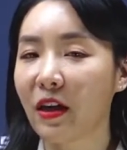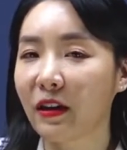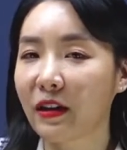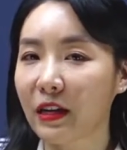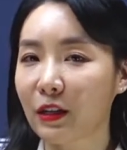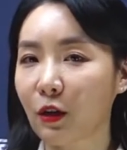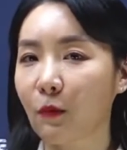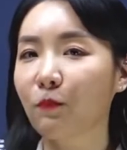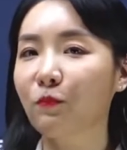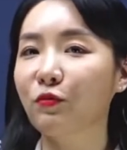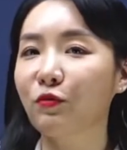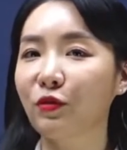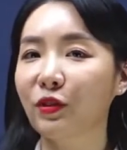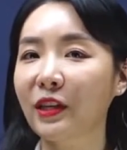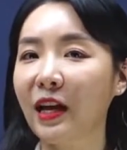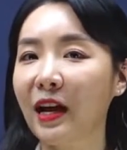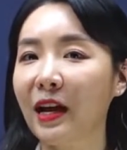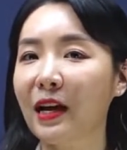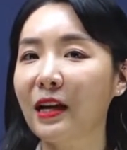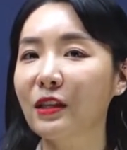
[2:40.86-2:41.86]
그래서
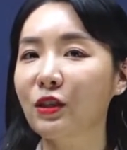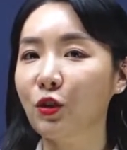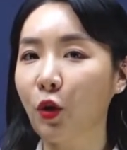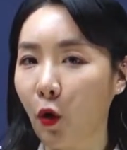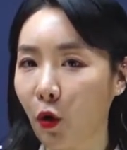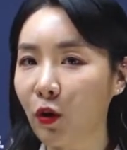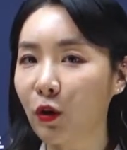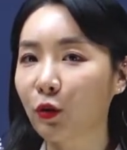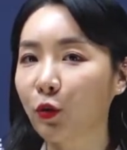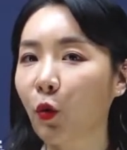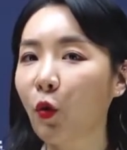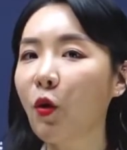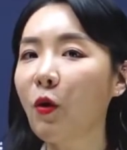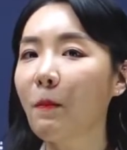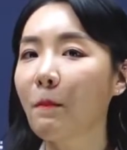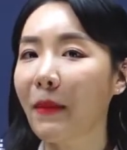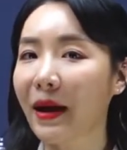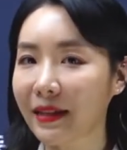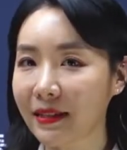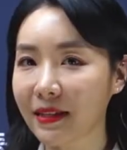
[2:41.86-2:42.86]

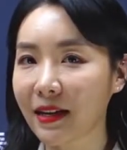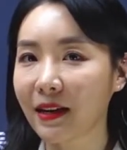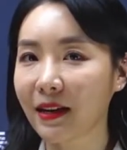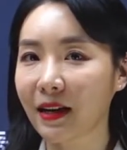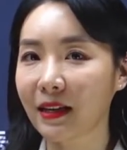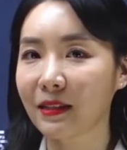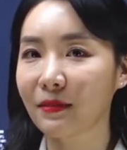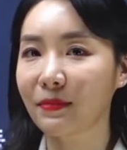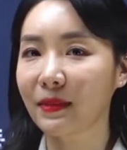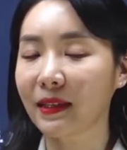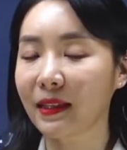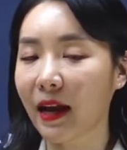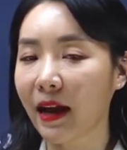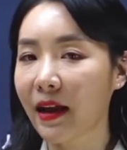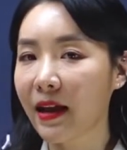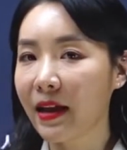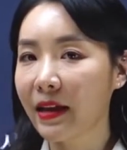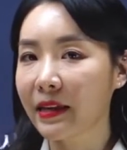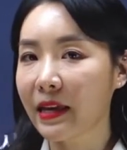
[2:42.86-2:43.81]
부사절도 마찬가지입니다.